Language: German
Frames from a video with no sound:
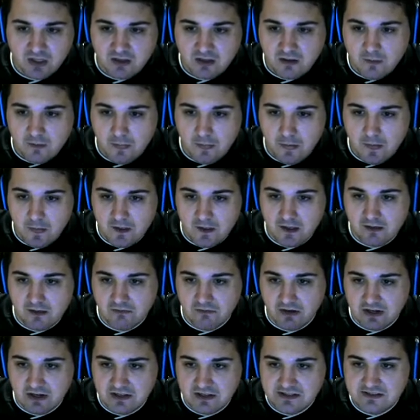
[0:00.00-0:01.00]
Äh, weil
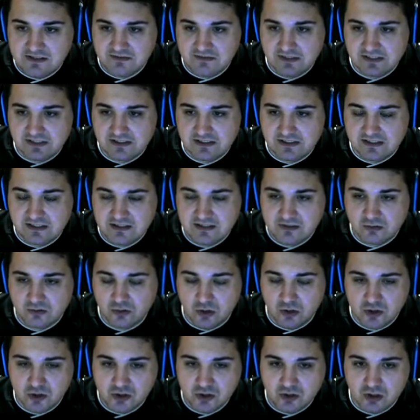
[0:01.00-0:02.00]
es wichtig ist, so
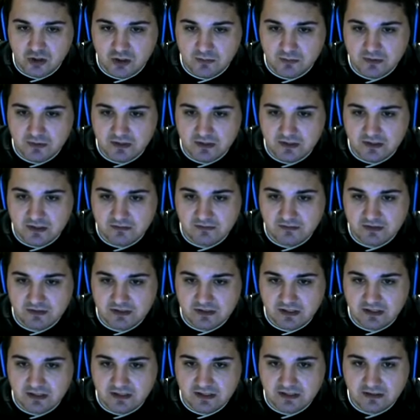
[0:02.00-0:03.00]
Täuschkörper, ja, wenn die
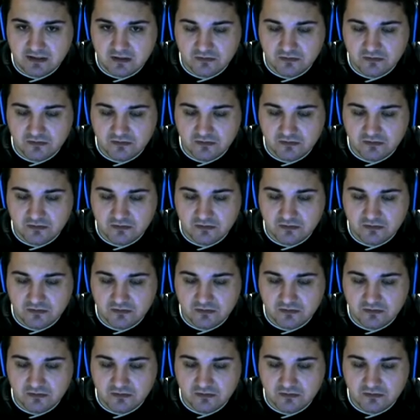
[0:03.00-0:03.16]
Raketen auf dich